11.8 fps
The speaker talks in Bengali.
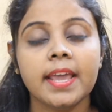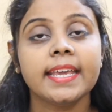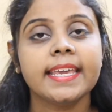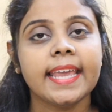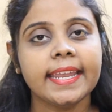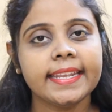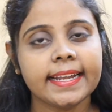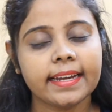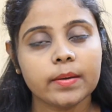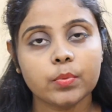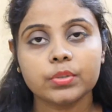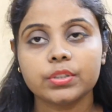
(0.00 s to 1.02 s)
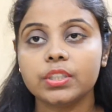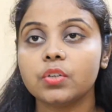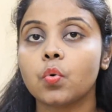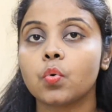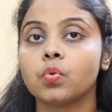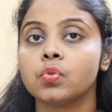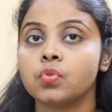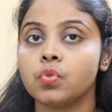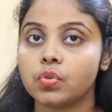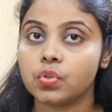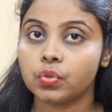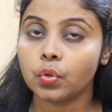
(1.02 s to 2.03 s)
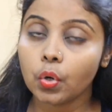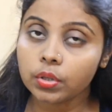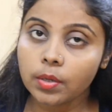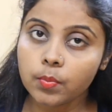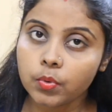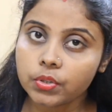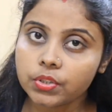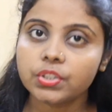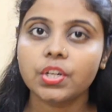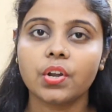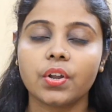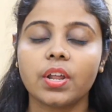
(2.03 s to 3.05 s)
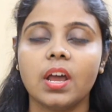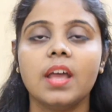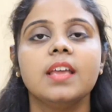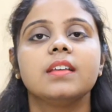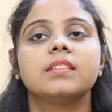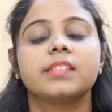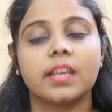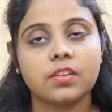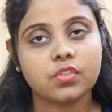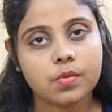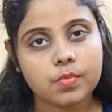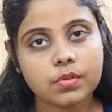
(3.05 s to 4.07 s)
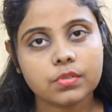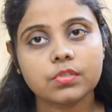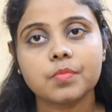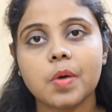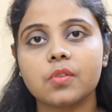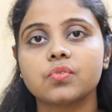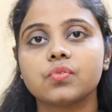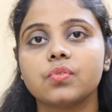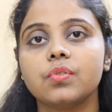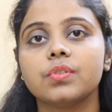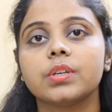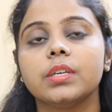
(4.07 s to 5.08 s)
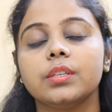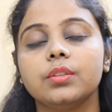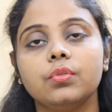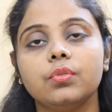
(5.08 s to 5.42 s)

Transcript: কেরিয়ারের প্রতি কোনো সচেতনতা বোধ ছিল না সেই সমস্ত মানুষগুলো কিন্তু